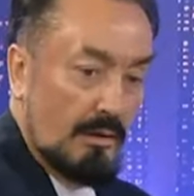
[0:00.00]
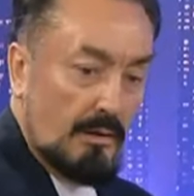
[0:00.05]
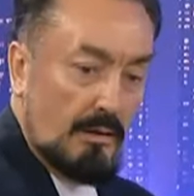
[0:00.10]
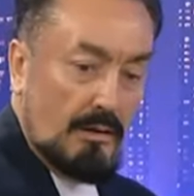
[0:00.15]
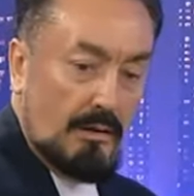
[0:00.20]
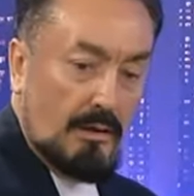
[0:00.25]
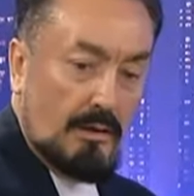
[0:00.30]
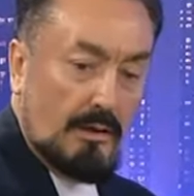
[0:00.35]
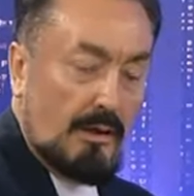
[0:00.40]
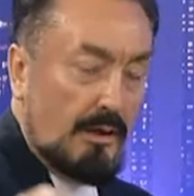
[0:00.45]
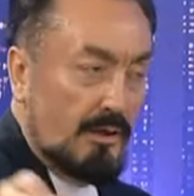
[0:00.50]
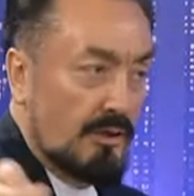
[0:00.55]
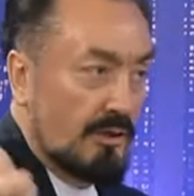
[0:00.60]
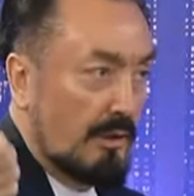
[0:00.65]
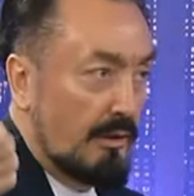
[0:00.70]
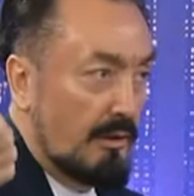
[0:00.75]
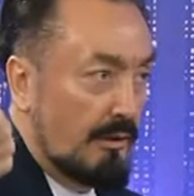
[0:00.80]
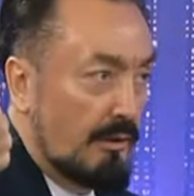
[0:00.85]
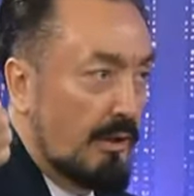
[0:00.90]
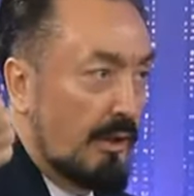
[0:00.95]
Ağaç
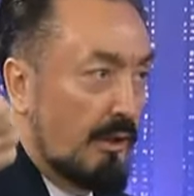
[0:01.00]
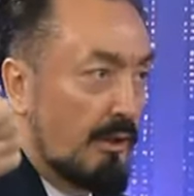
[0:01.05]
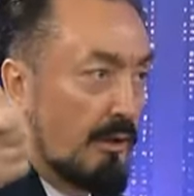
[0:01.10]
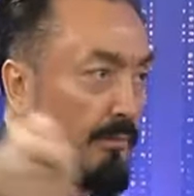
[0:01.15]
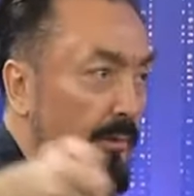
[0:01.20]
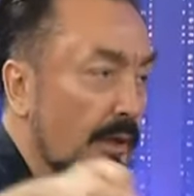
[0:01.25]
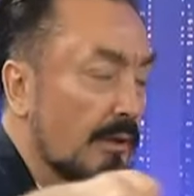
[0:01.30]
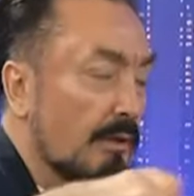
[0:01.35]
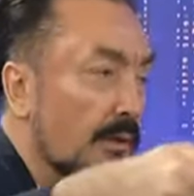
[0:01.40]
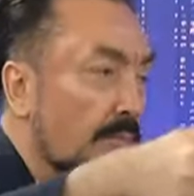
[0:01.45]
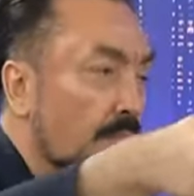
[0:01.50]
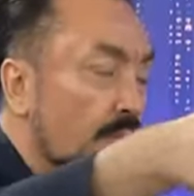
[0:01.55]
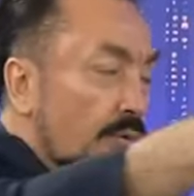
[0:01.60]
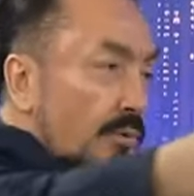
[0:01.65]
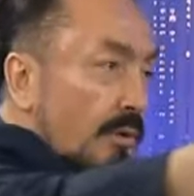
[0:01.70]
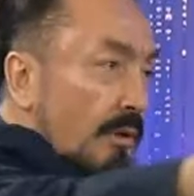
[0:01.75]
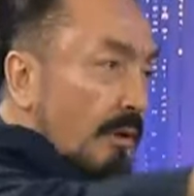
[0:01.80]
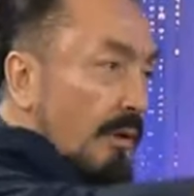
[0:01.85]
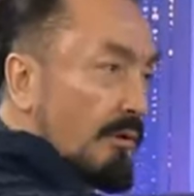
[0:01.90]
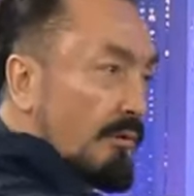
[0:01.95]
dalını yakıp adamın üstüne
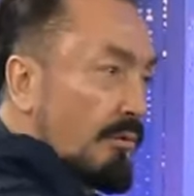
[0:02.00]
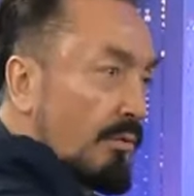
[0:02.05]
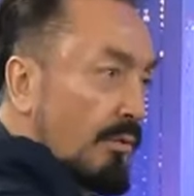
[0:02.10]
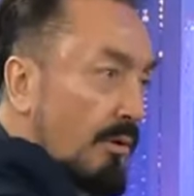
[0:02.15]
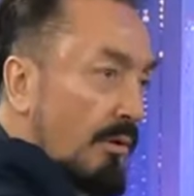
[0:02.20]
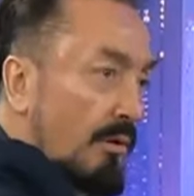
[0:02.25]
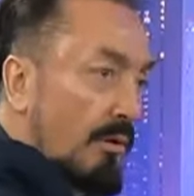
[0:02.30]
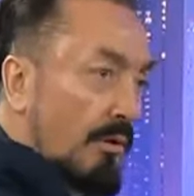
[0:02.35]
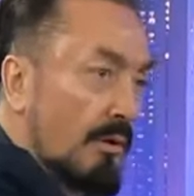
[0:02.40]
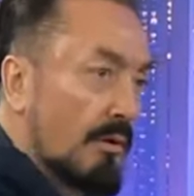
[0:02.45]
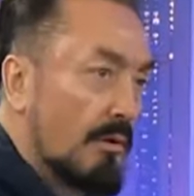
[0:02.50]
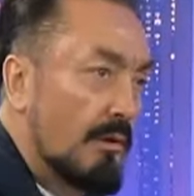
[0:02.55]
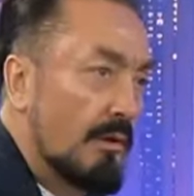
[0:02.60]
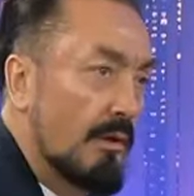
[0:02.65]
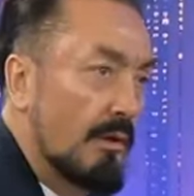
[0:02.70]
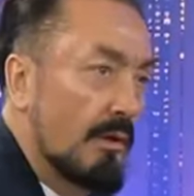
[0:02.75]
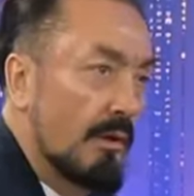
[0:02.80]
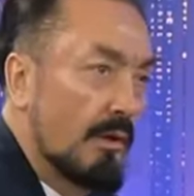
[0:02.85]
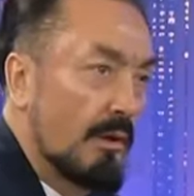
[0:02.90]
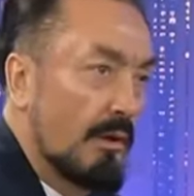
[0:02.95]
atıyor.
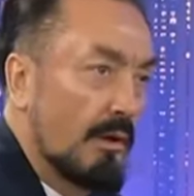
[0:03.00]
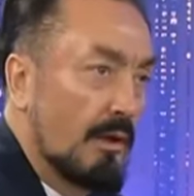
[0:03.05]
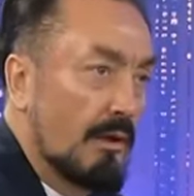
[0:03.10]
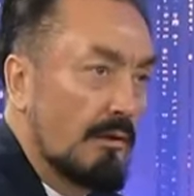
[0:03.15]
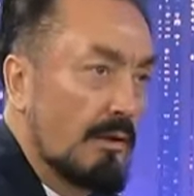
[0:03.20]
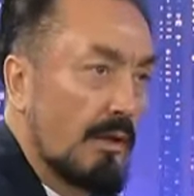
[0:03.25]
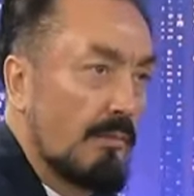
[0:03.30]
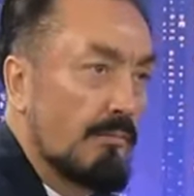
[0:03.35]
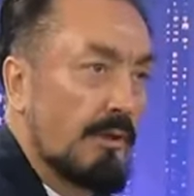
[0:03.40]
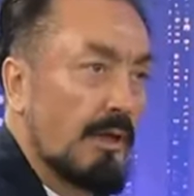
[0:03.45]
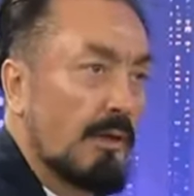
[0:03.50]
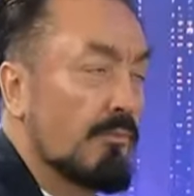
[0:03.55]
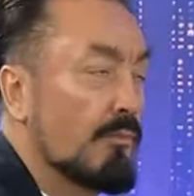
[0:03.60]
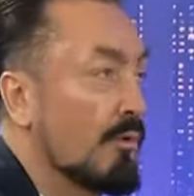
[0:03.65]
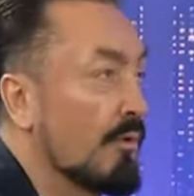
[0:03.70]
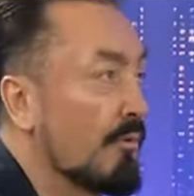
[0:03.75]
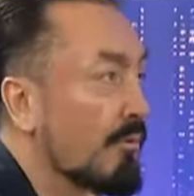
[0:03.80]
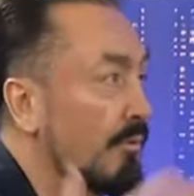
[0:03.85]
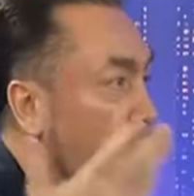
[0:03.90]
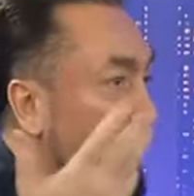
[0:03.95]
Adam yanmıyor.
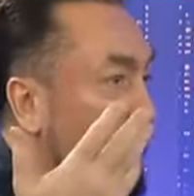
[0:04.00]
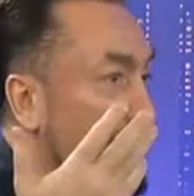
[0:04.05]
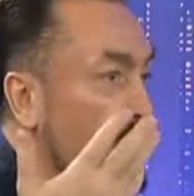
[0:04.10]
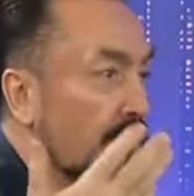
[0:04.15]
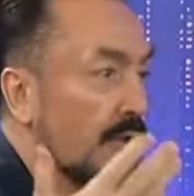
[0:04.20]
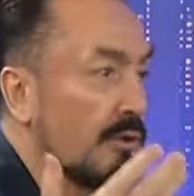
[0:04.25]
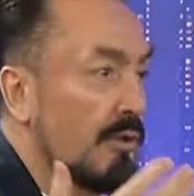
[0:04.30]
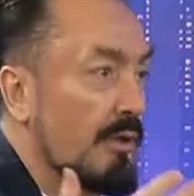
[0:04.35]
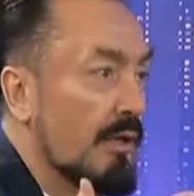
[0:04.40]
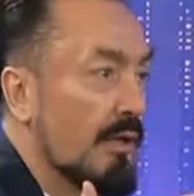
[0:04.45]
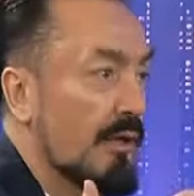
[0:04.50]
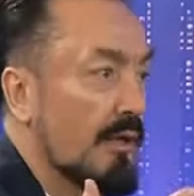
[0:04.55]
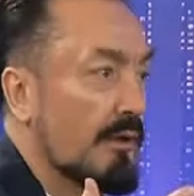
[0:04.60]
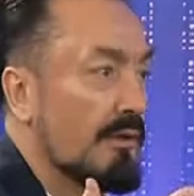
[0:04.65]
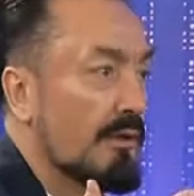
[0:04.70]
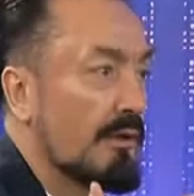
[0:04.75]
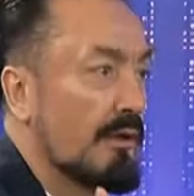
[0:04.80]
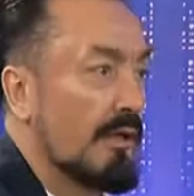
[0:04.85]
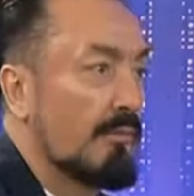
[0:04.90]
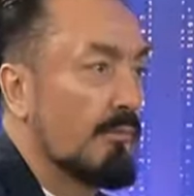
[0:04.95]
Tam iç, kanaati
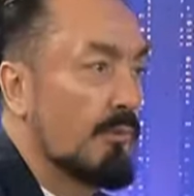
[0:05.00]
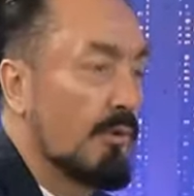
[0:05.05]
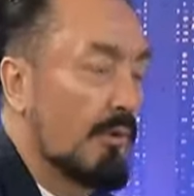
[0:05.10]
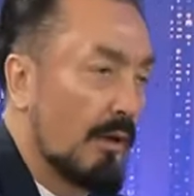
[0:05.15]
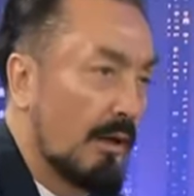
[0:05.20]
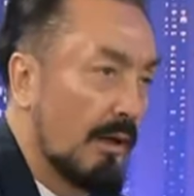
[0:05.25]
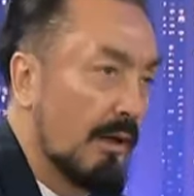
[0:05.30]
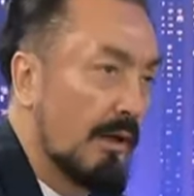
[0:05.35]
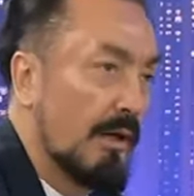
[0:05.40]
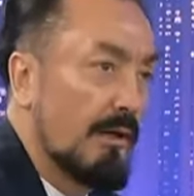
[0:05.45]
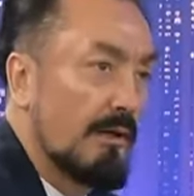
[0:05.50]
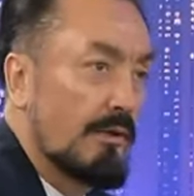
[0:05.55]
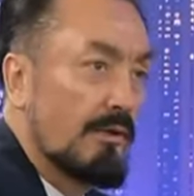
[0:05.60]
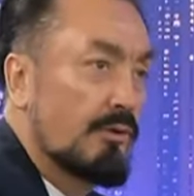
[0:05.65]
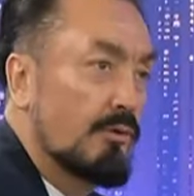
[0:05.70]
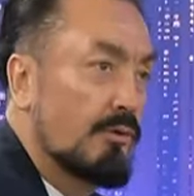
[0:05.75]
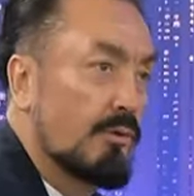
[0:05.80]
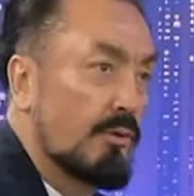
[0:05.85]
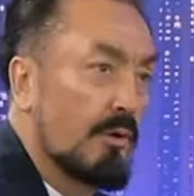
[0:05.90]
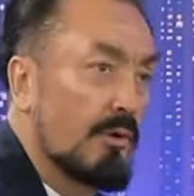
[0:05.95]
gelmiyor. Ayağını
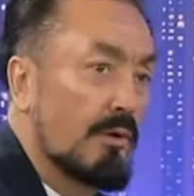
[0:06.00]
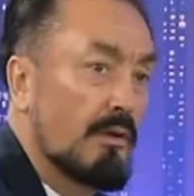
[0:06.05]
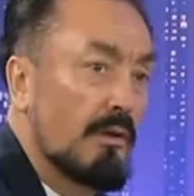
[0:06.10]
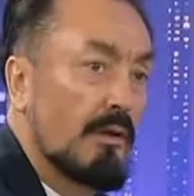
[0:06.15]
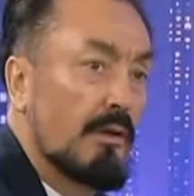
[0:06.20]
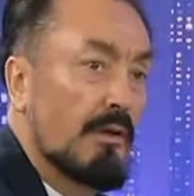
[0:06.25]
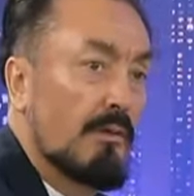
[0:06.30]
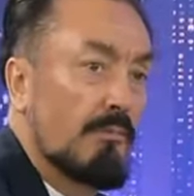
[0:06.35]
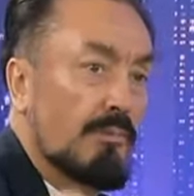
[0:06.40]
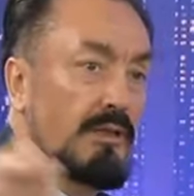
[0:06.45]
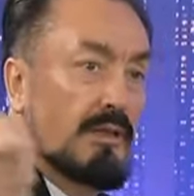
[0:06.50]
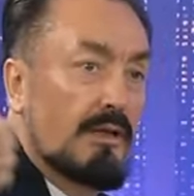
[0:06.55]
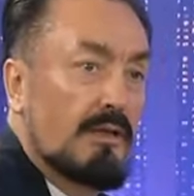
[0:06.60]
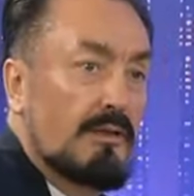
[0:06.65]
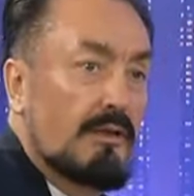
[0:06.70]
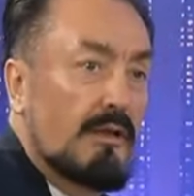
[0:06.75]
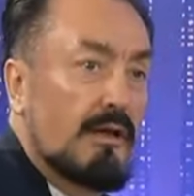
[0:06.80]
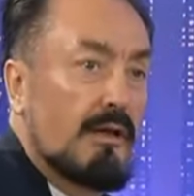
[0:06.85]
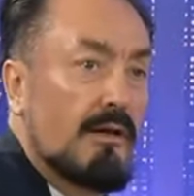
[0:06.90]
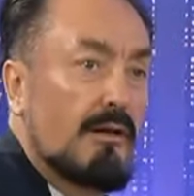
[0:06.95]
itiyor. Bir tane
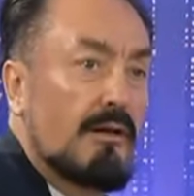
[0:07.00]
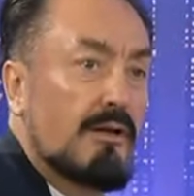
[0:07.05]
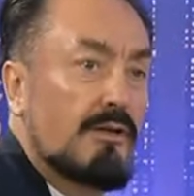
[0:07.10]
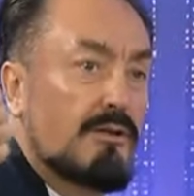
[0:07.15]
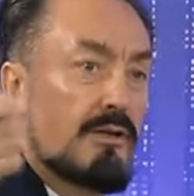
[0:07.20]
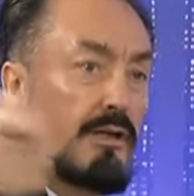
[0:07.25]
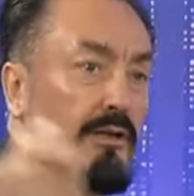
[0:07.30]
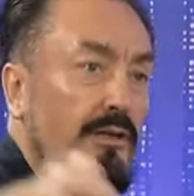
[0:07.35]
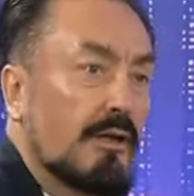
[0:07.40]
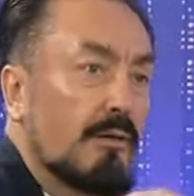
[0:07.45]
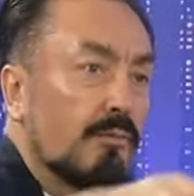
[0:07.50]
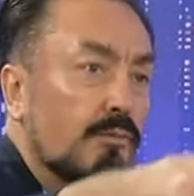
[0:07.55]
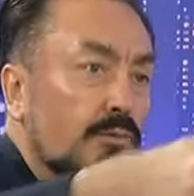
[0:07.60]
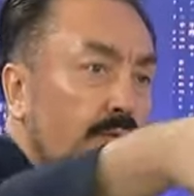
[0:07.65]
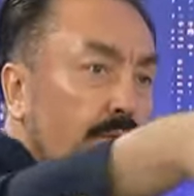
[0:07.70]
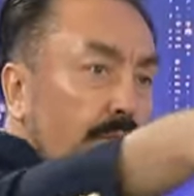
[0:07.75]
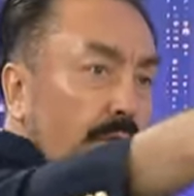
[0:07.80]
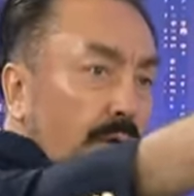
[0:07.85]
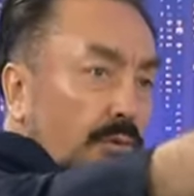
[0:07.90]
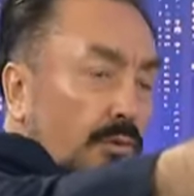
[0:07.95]
daha ağaç dalı yakıp
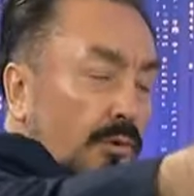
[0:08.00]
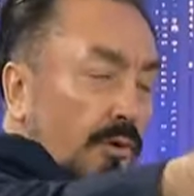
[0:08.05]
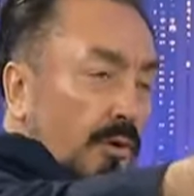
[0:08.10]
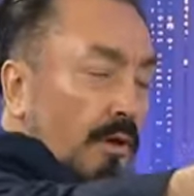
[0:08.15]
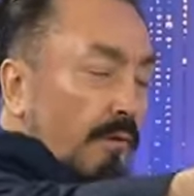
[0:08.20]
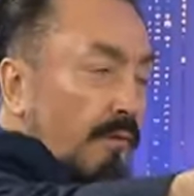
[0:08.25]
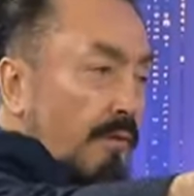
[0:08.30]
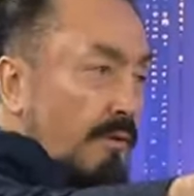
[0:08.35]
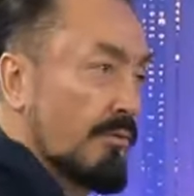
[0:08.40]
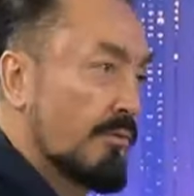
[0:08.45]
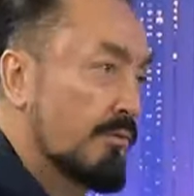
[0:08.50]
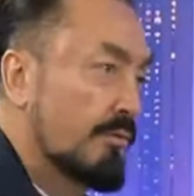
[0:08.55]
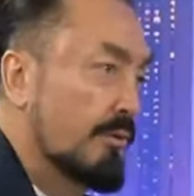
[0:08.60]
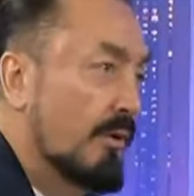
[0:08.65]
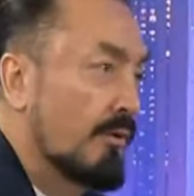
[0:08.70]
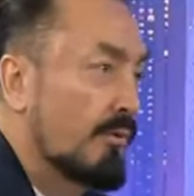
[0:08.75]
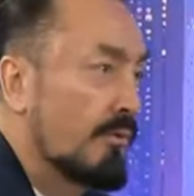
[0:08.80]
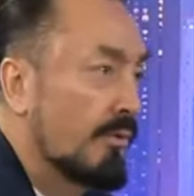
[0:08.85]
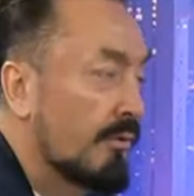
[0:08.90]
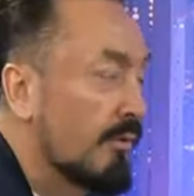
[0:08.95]
üstüne koyuyor. Kafasının üstüne
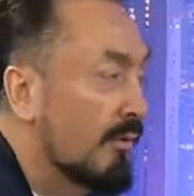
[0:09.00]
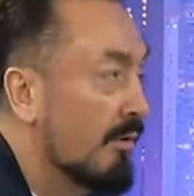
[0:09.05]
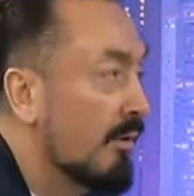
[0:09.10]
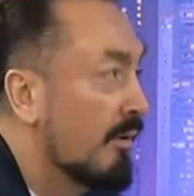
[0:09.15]
koyuyor.